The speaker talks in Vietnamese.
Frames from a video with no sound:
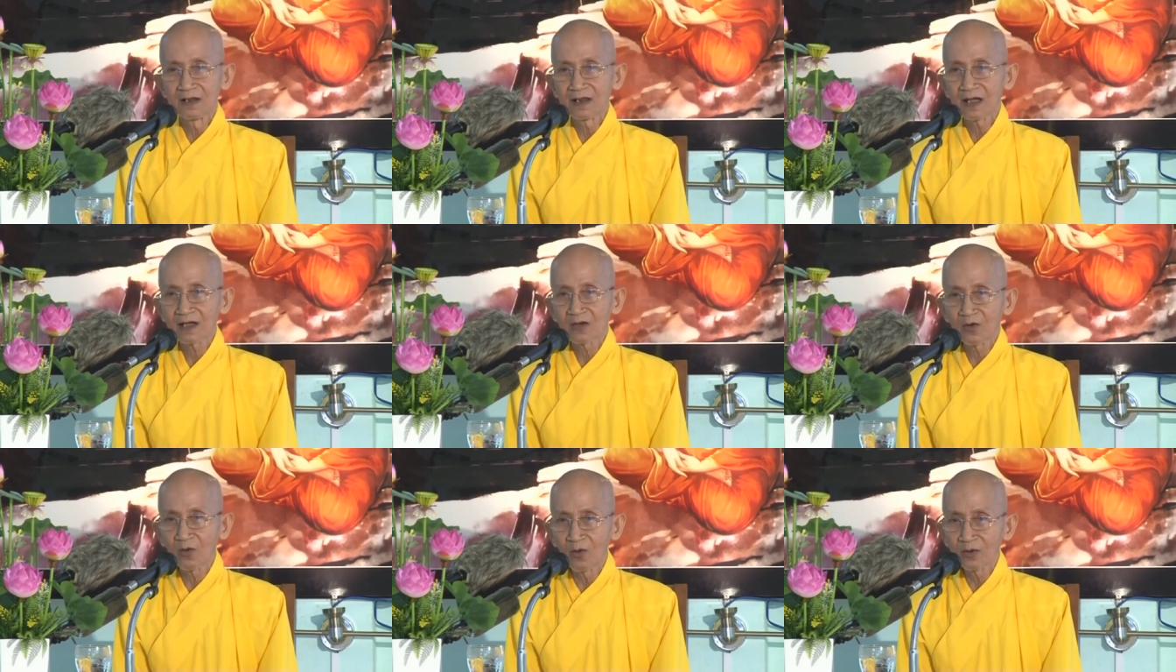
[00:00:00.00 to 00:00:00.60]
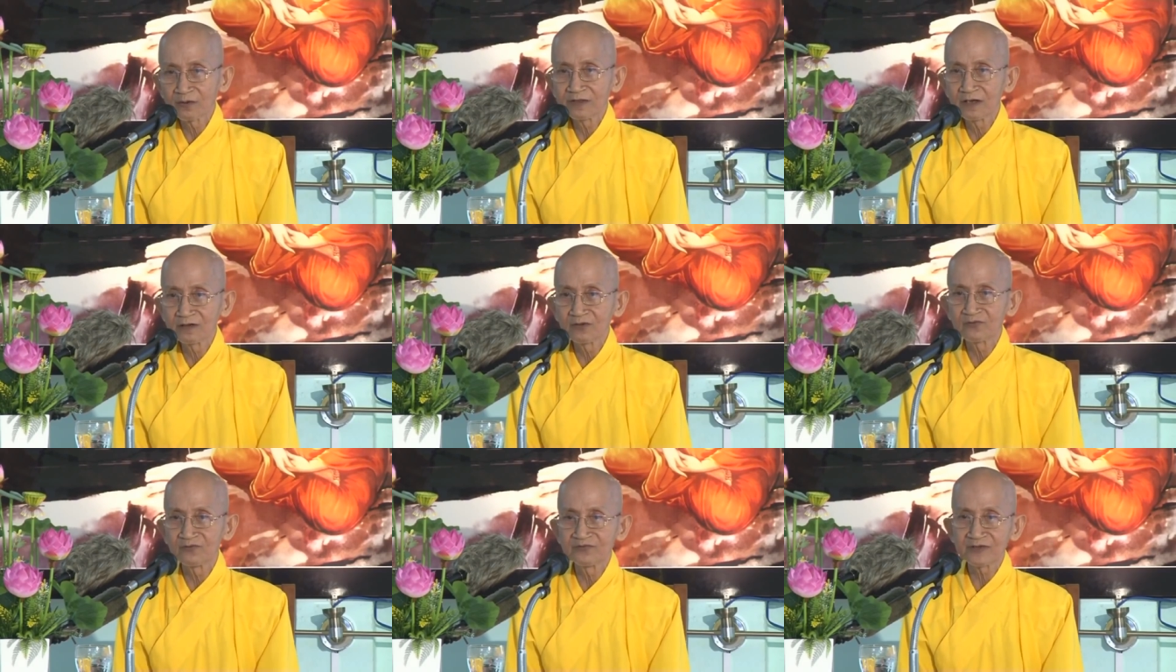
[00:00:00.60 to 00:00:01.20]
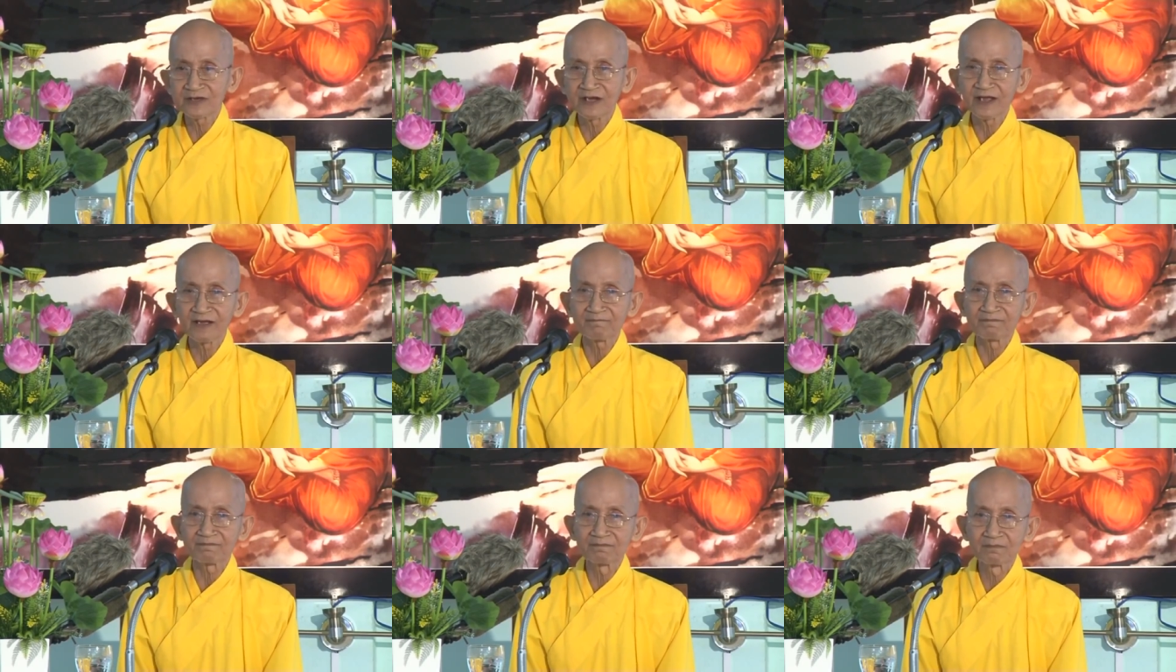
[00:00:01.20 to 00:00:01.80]
là con dân của việt
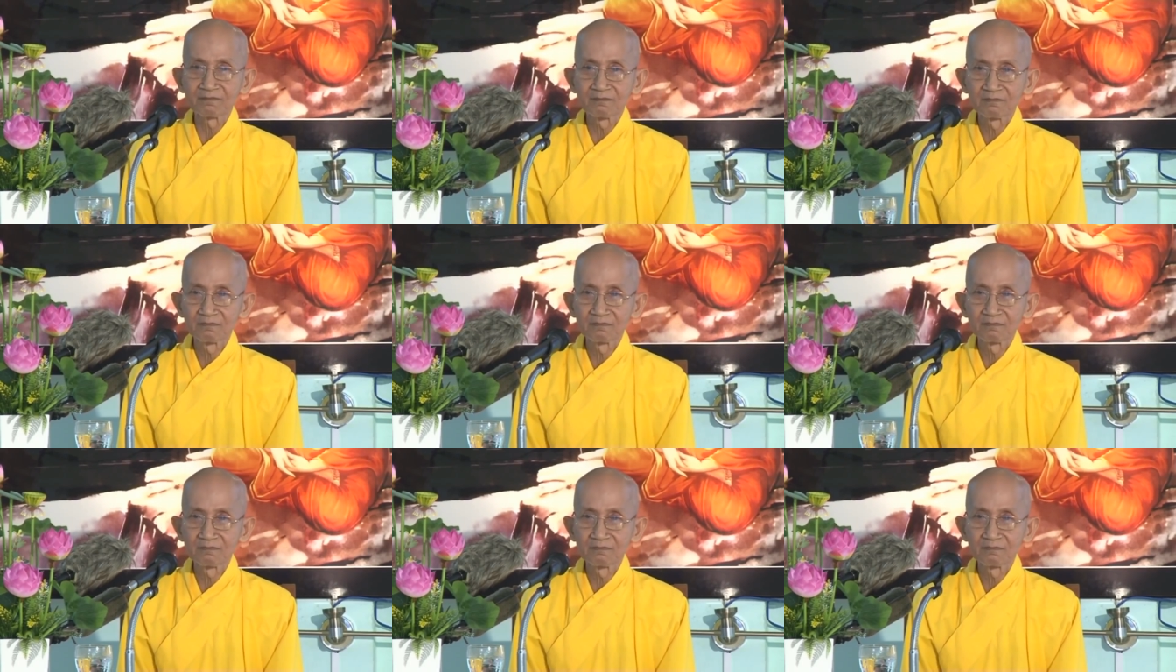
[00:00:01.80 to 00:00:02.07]
nam